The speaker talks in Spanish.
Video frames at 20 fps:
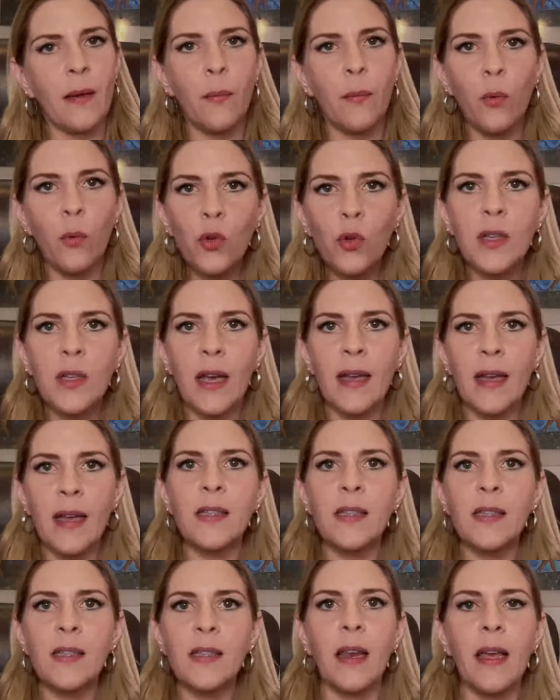que busca
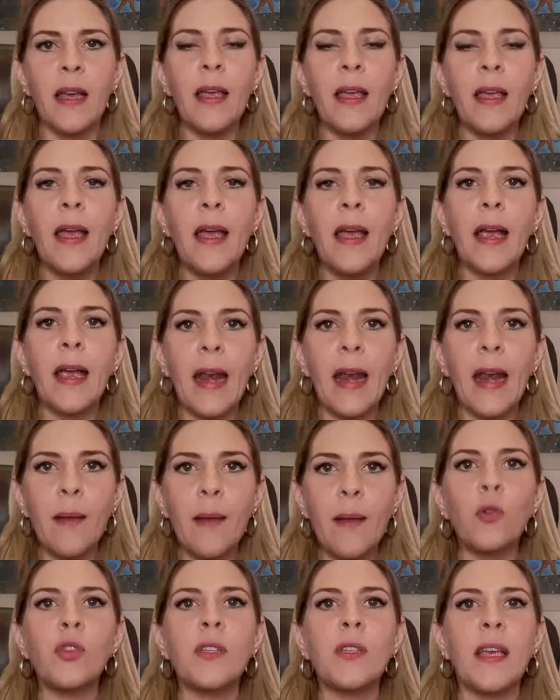esta ley,
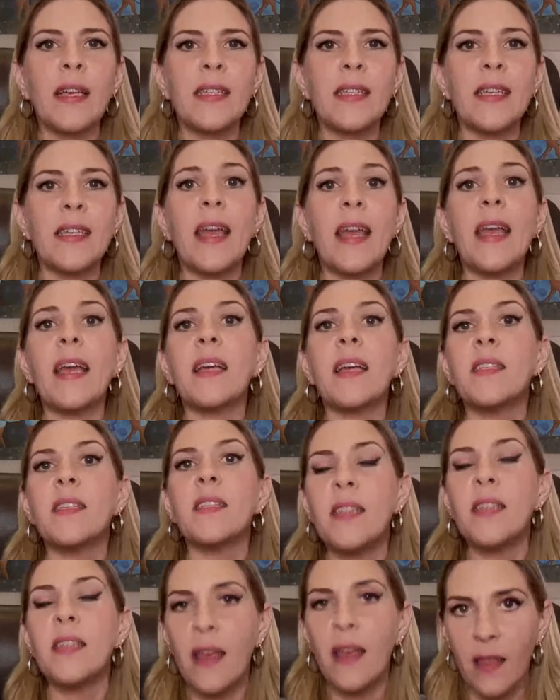creemos que se
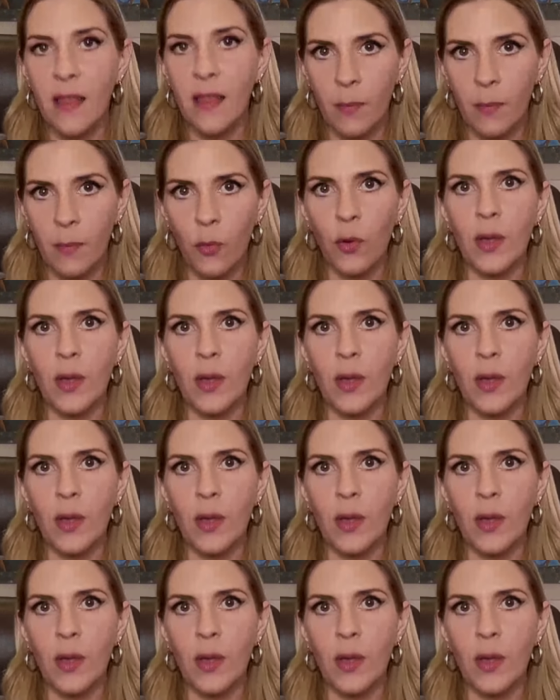excede,